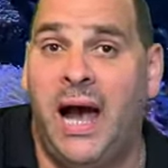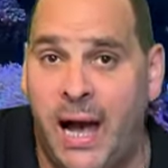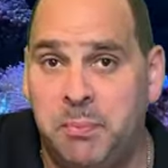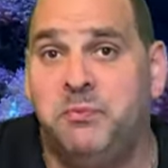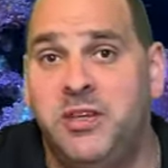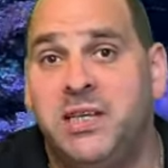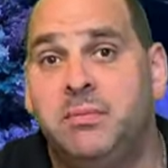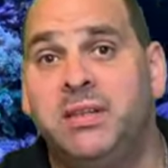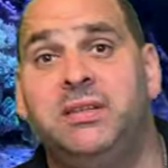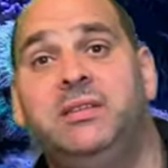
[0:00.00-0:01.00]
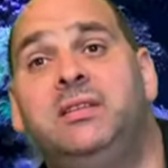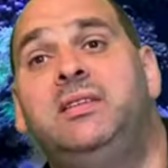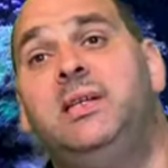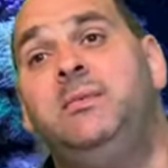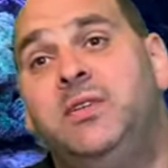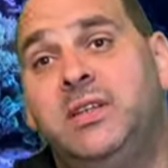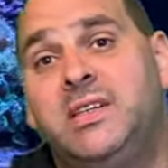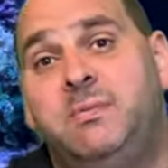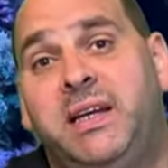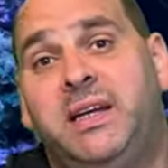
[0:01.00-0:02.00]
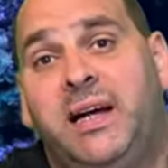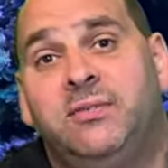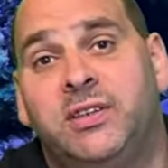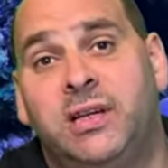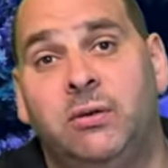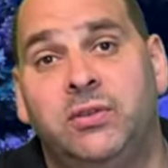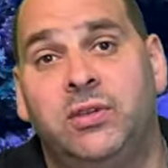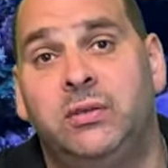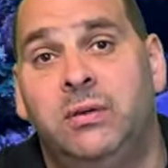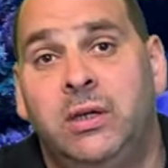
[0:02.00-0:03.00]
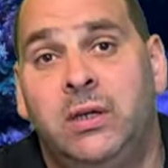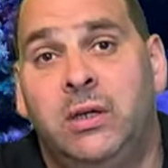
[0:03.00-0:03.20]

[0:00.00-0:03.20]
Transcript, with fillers: Haben wir jemanden, dem wir das Becken anvertrauen können?